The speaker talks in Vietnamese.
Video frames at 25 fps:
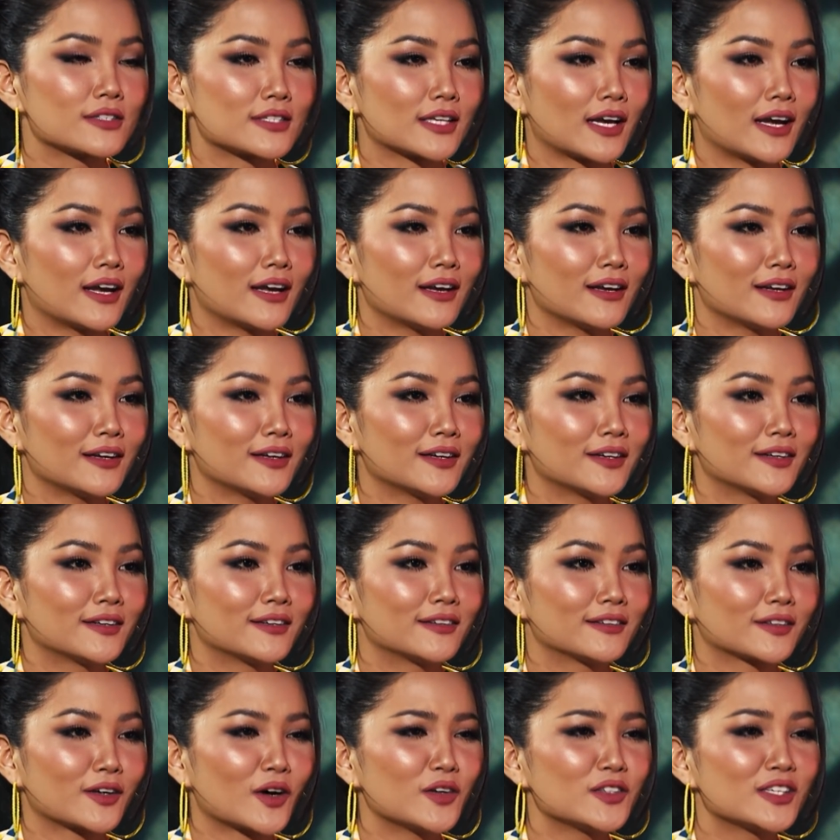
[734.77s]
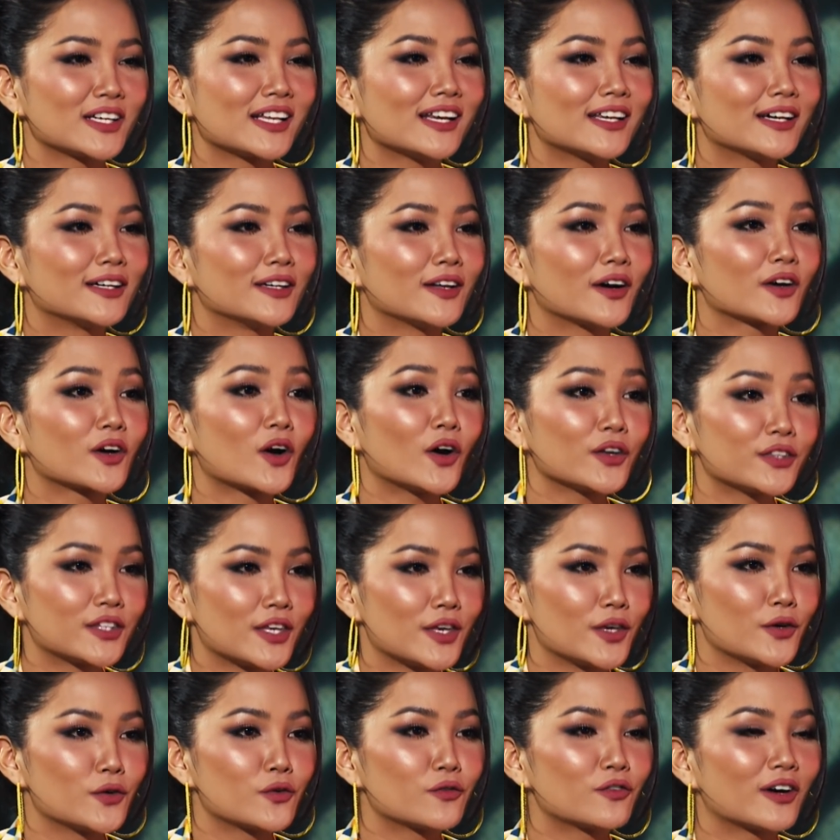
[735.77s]
sẽ có những cái lời nói khó
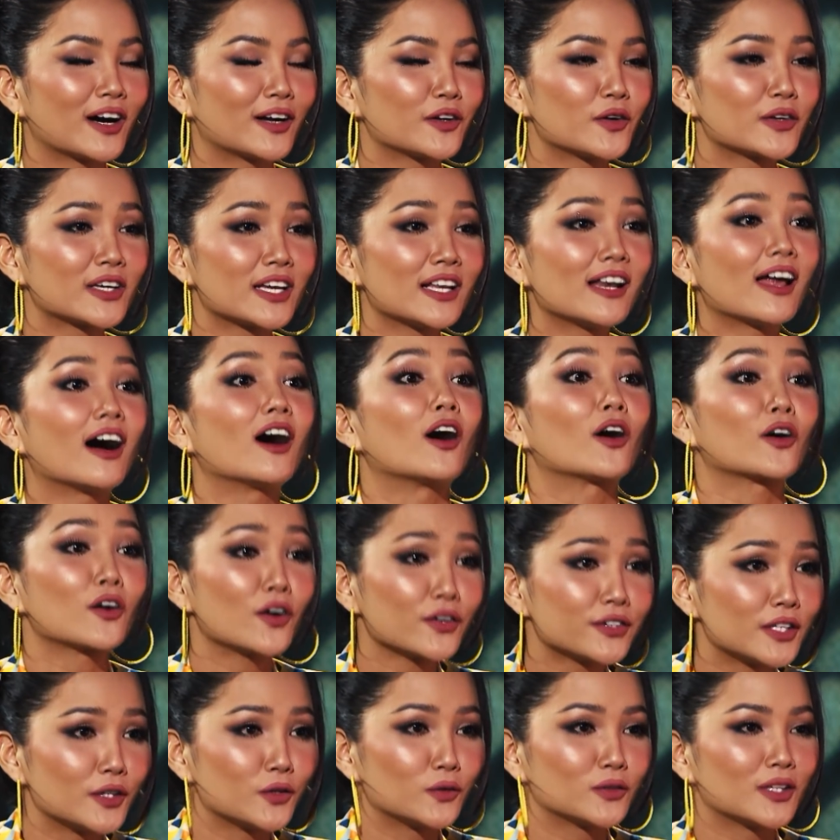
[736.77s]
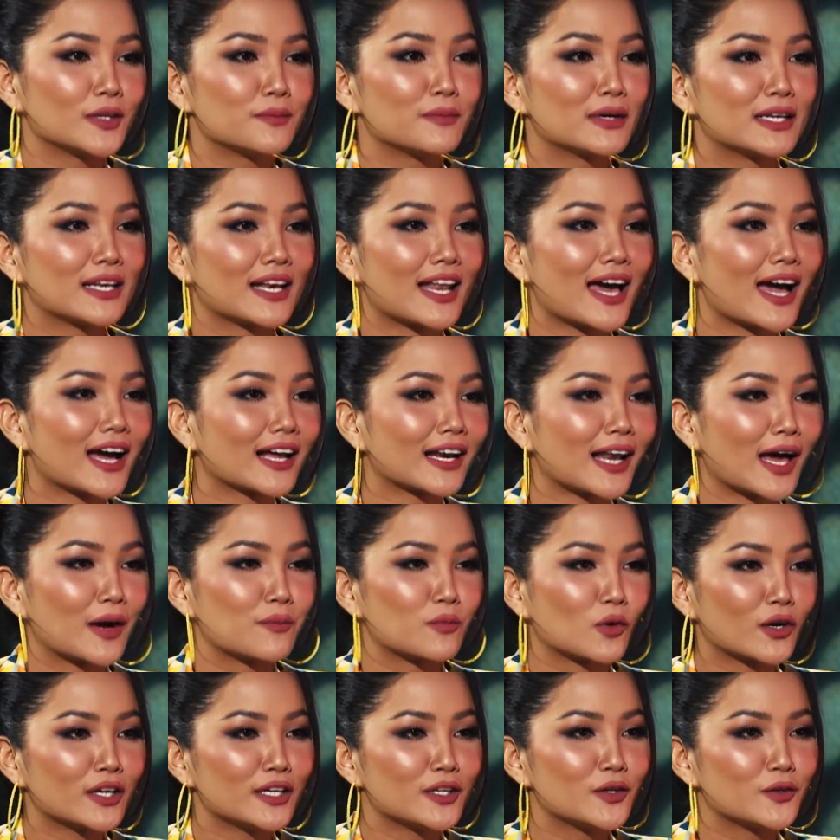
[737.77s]
chịu Và đôi khi là họ khó chịu thì mình đang
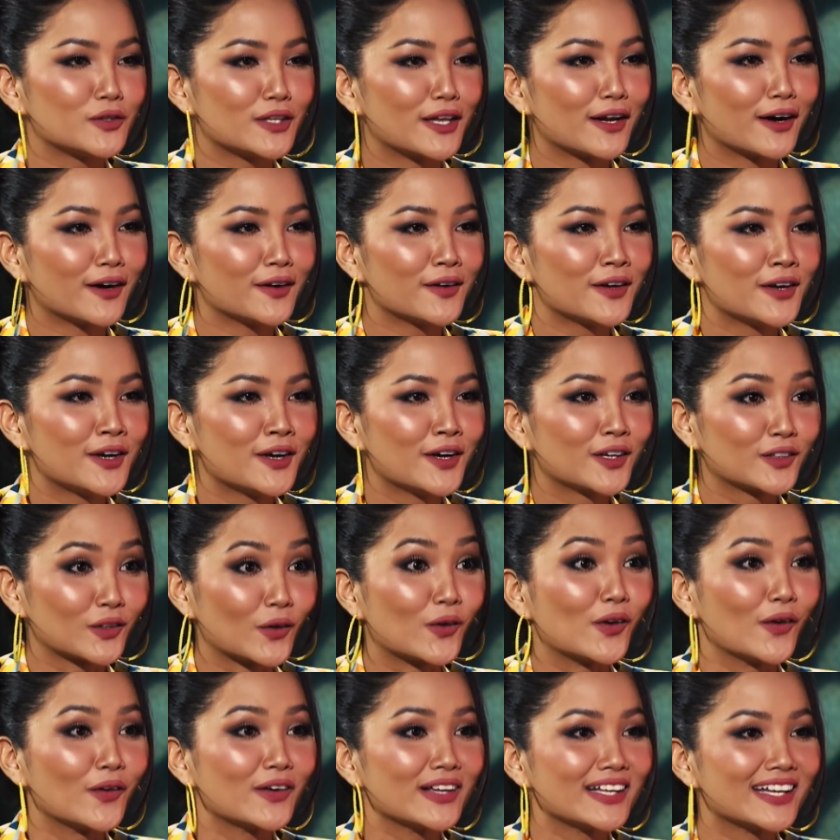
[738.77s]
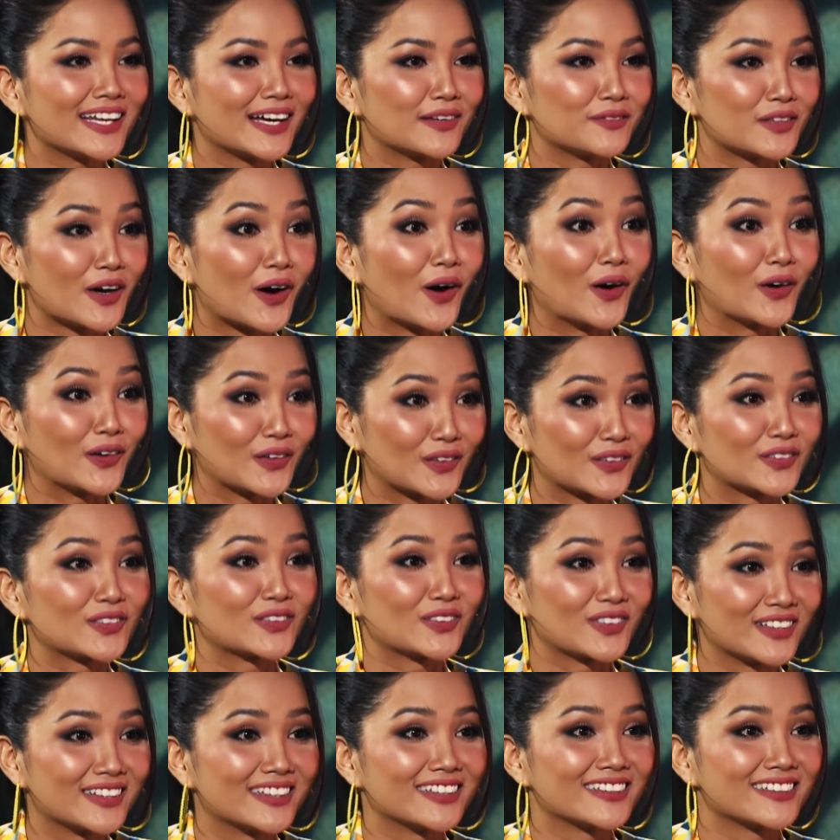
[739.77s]
làm một cái điều gì đó Tội lỗi làm cho họ
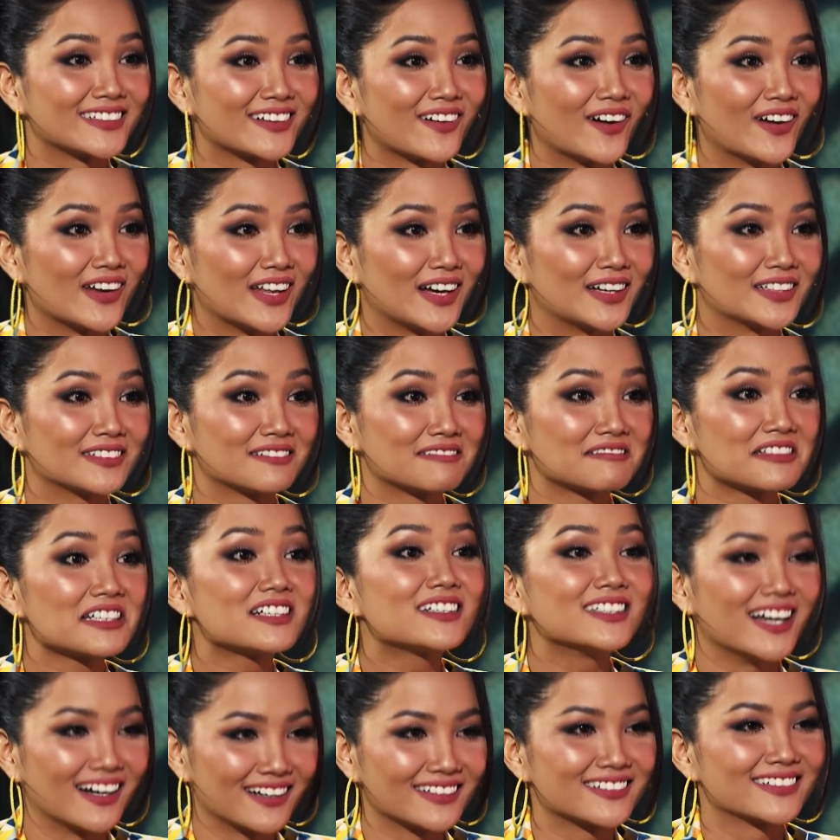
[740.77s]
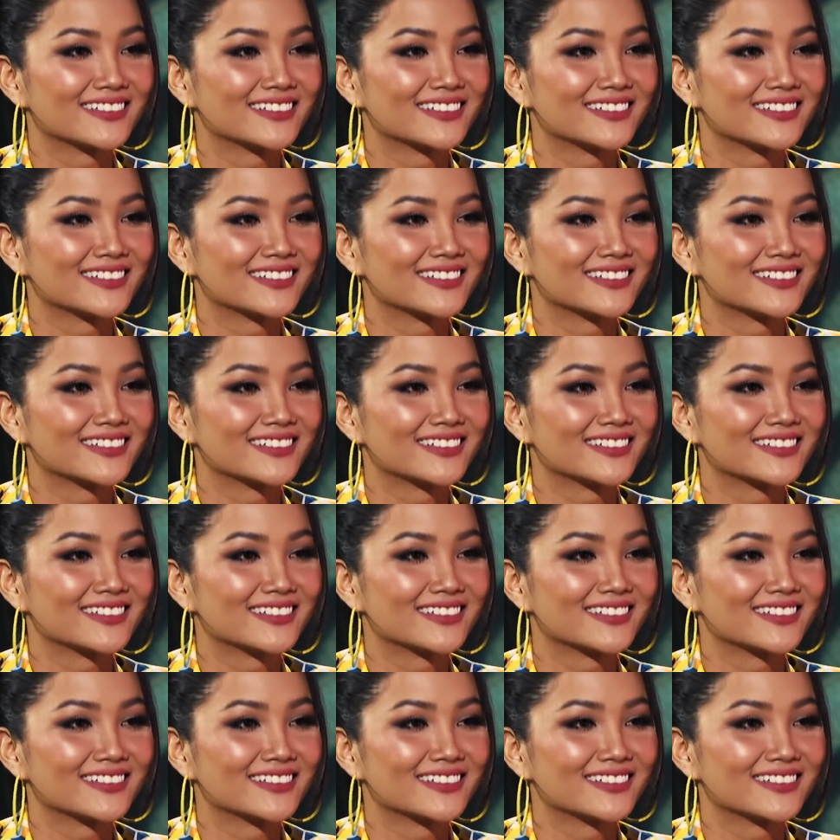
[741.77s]
um, gọi là tức giận